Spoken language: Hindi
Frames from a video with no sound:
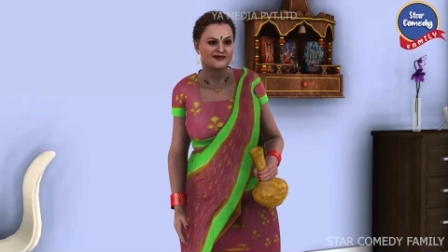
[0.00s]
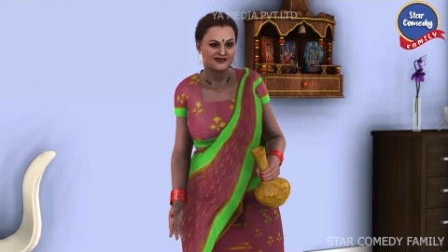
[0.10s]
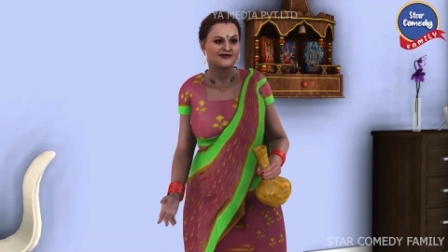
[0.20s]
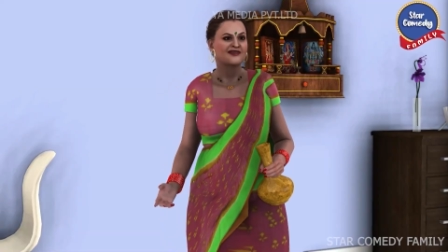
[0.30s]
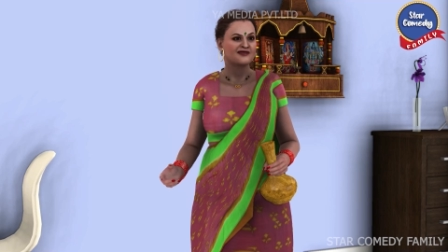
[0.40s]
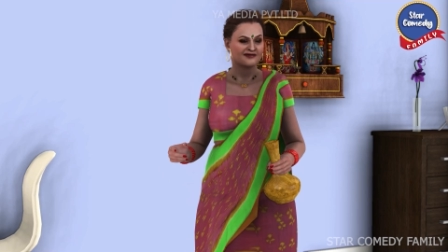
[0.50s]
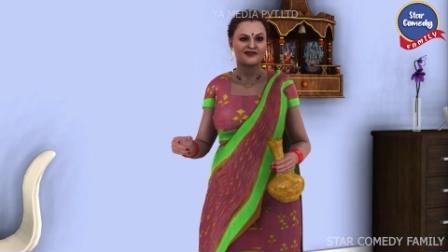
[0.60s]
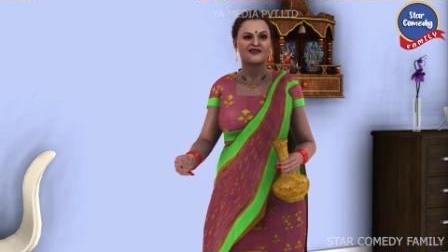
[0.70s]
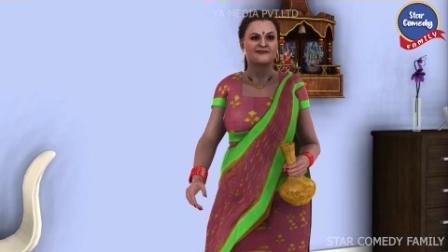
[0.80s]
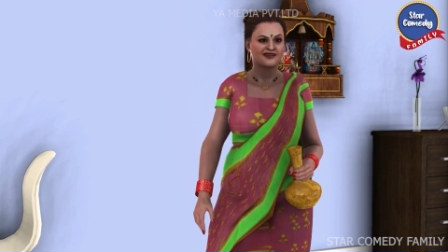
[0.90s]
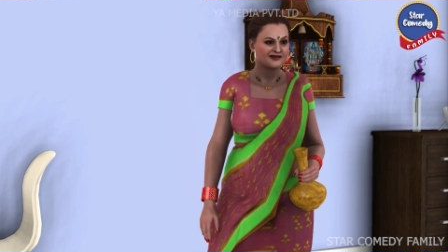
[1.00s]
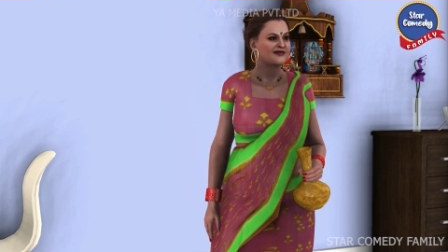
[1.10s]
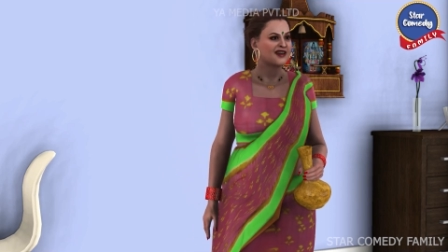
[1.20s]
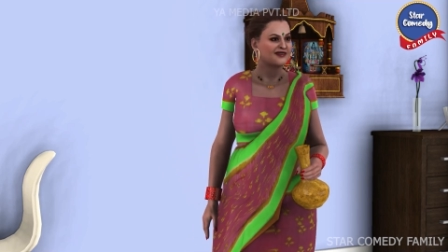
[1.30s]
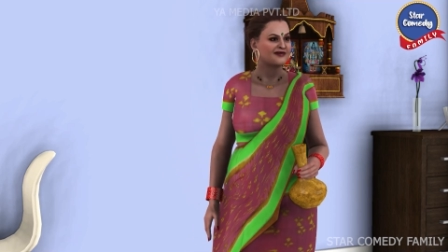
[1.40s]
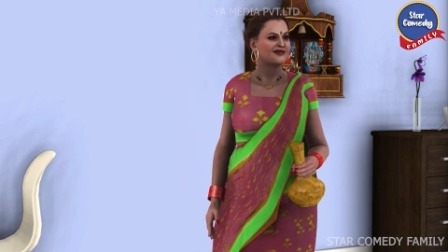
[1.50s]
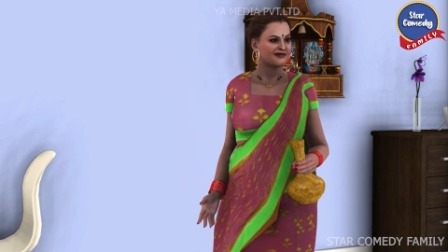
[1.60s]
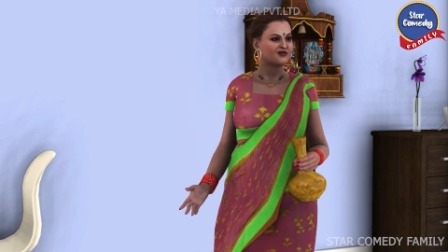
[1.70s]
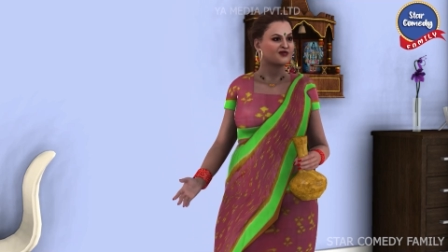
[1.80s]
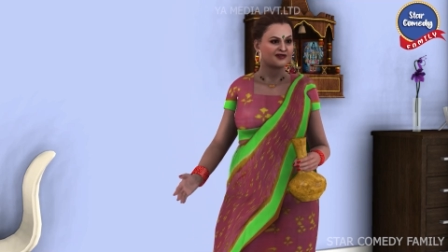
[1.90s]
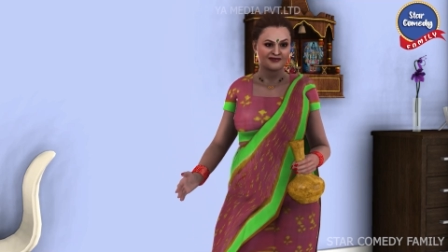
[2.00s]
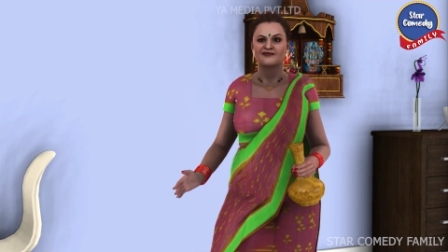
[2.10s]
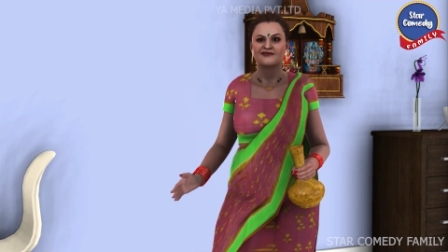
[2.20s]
इस बार तुझे माफ कर रहे हैं कमला